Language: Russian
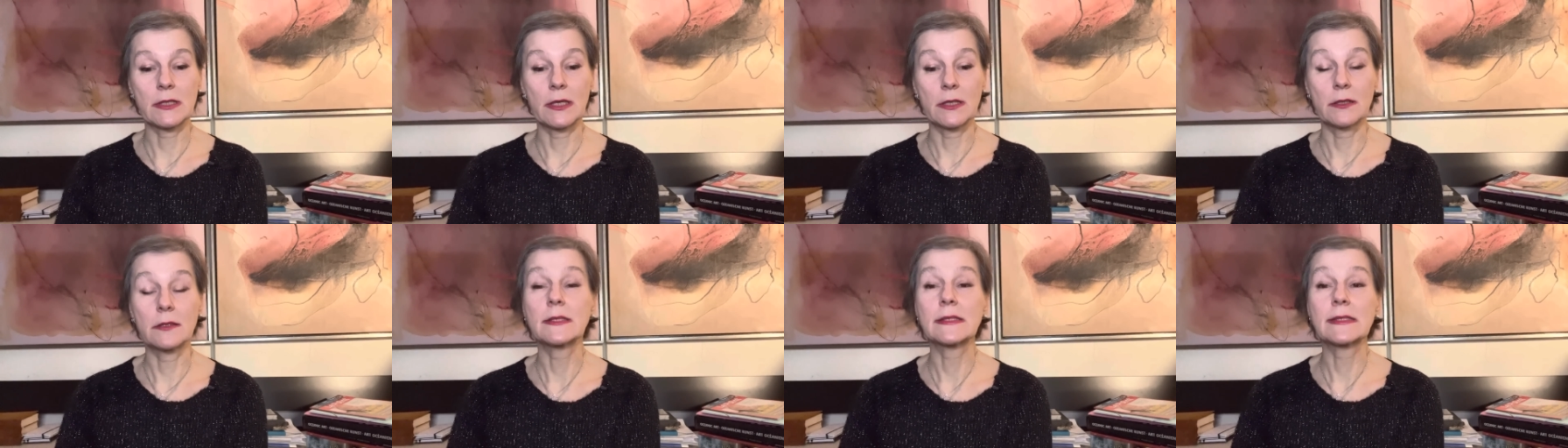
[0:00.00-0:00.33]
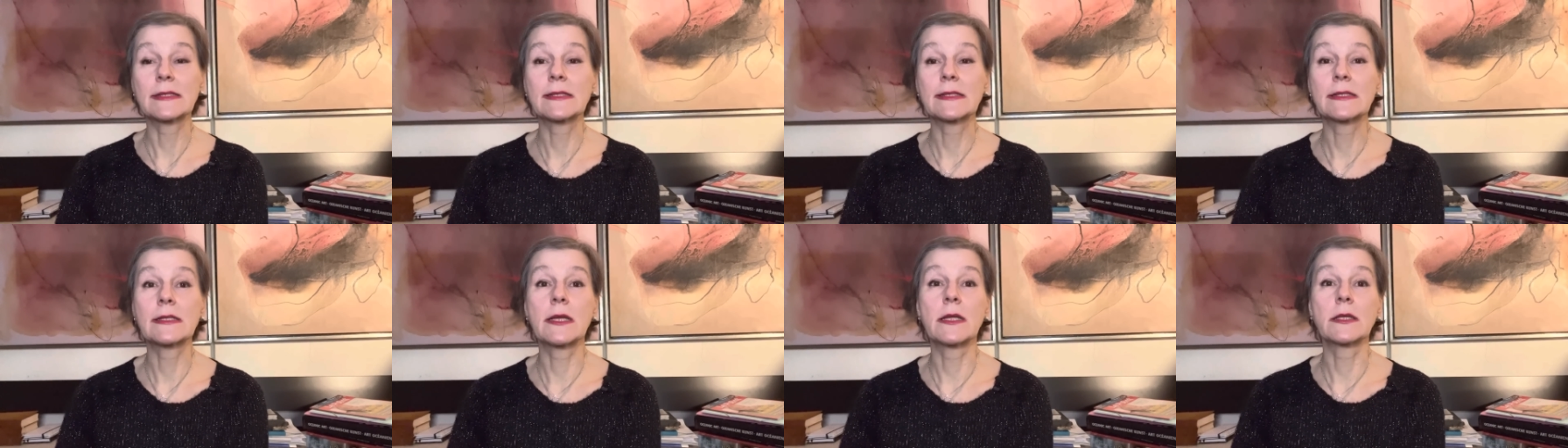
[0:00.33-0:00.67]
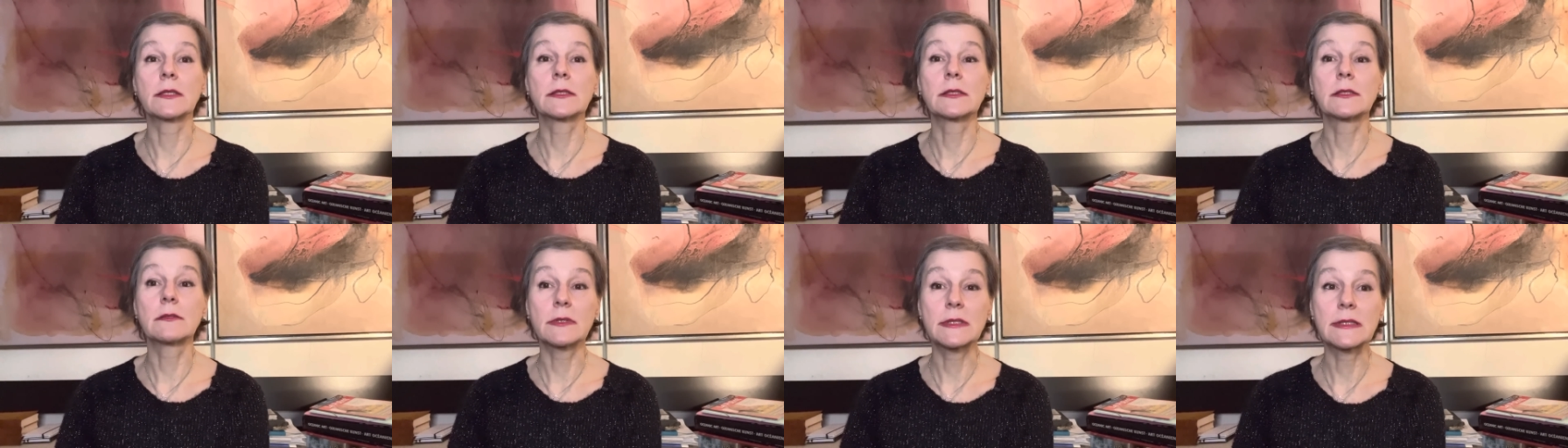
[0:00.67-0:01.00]
это
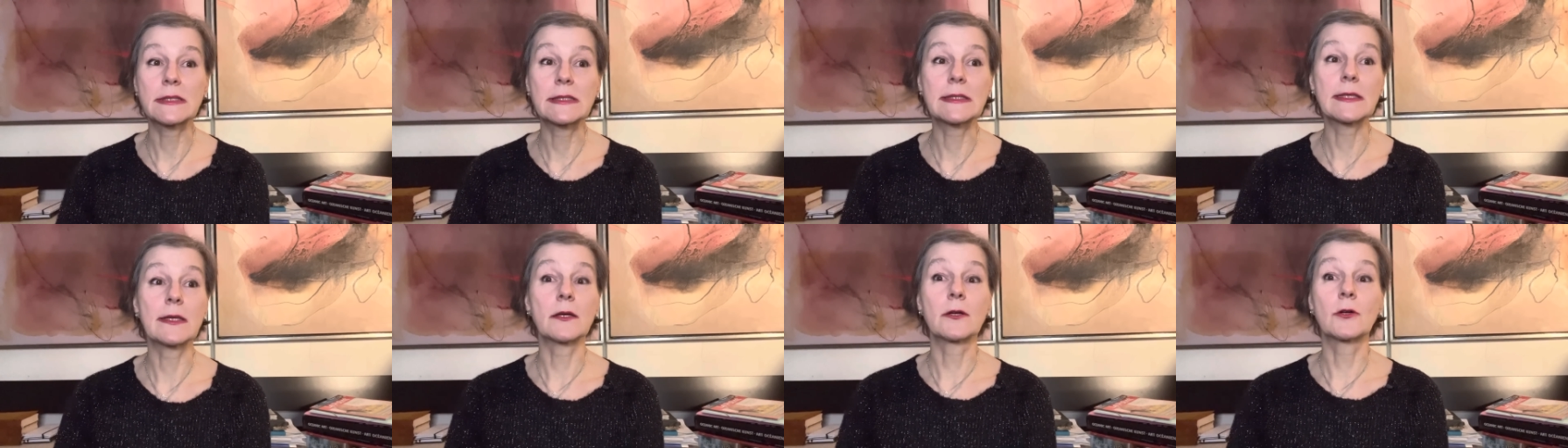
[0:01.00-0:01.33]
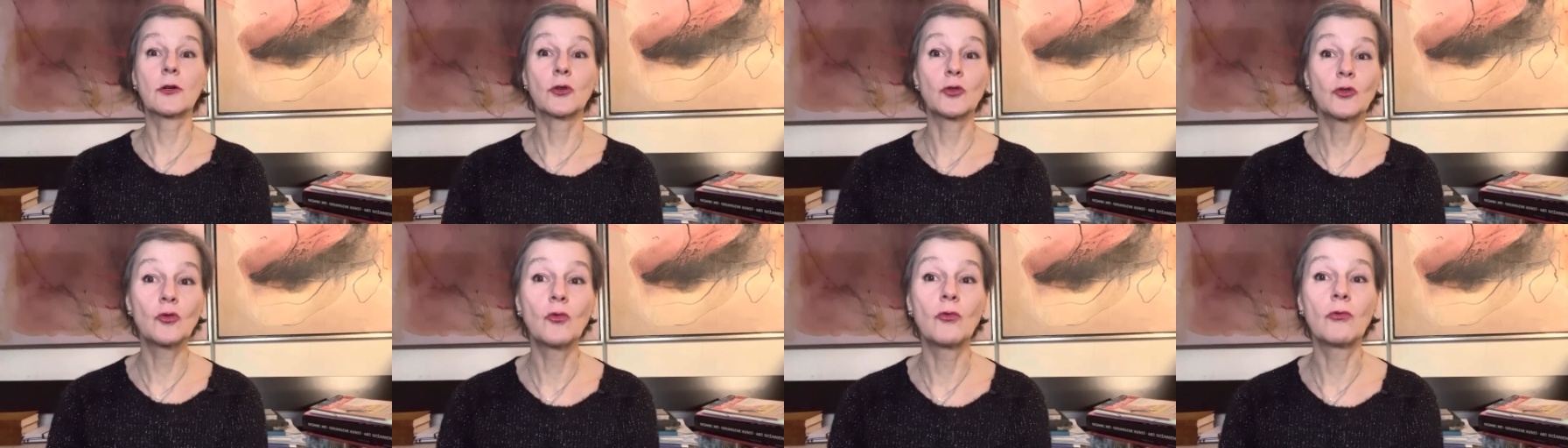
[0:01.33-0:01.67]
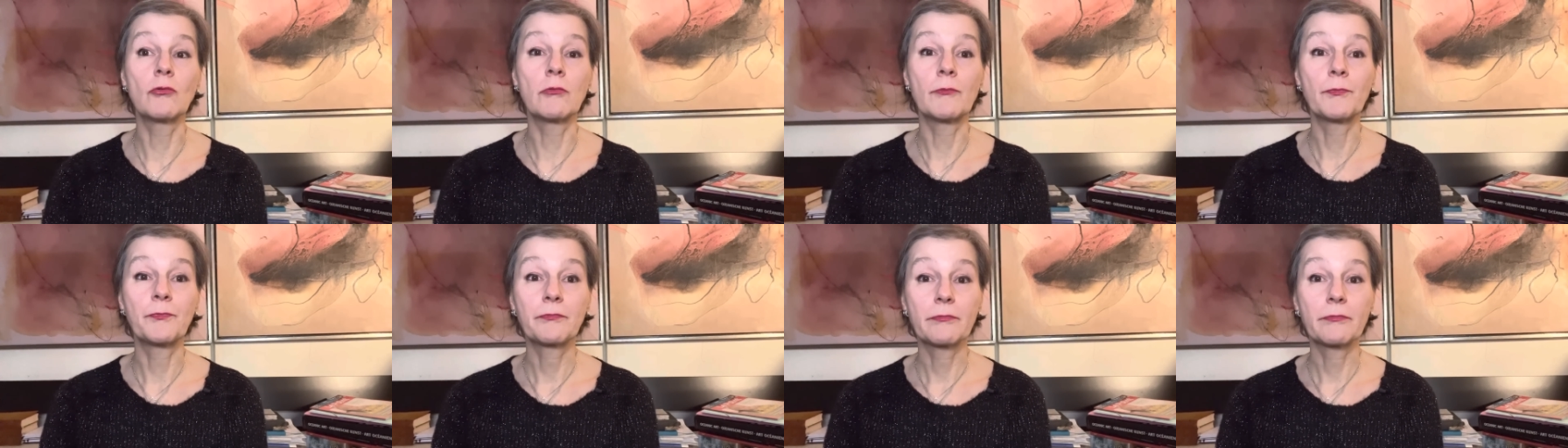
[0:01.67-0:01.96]
средства тех, кто